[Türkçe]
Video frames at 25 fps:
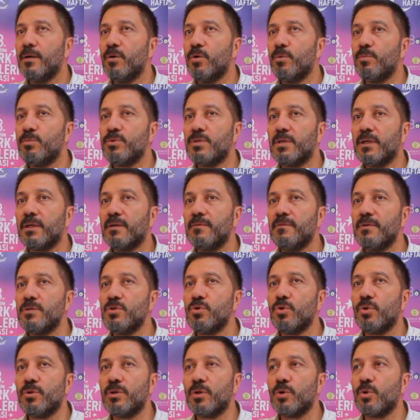önümüzdeki
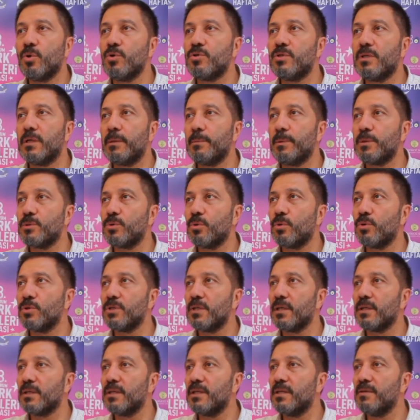vizyonda gösterime
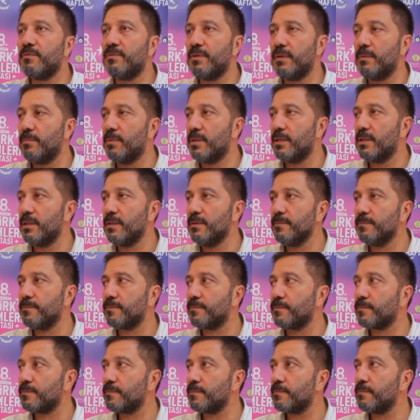sokacakları filmleri
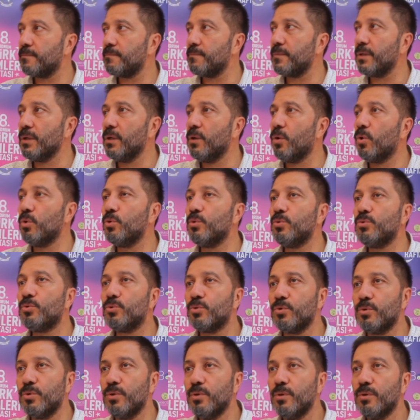
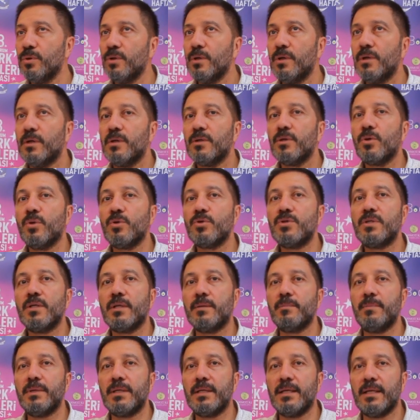oyunculuk
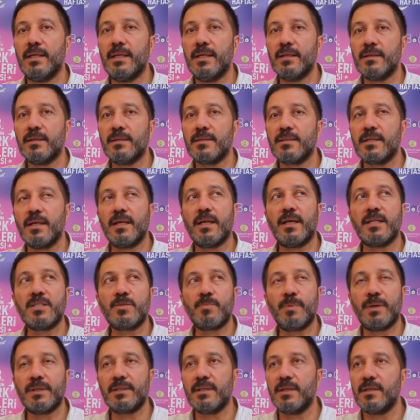gösterimleriyle, kısa
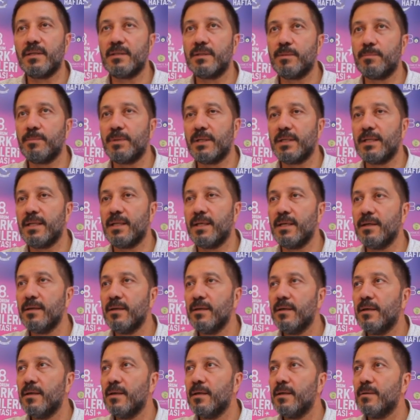lansman tanıtımlarıyla
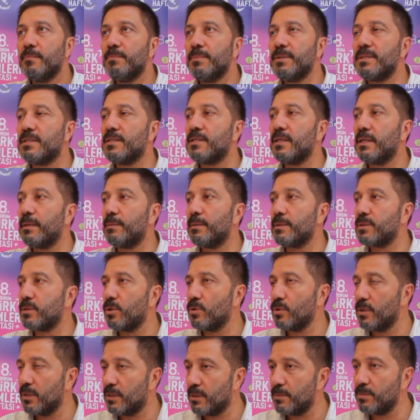biz sinema
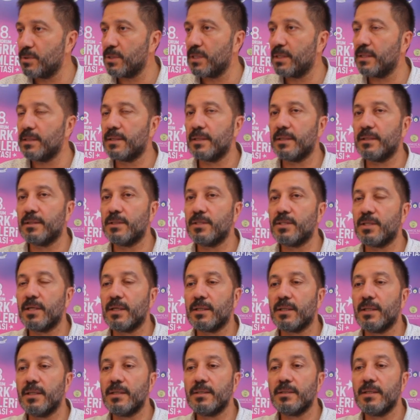salonu
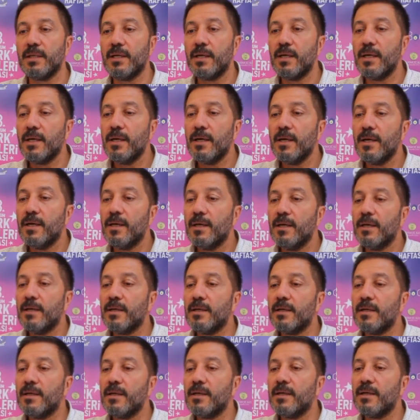tanıtacaklar. Ee,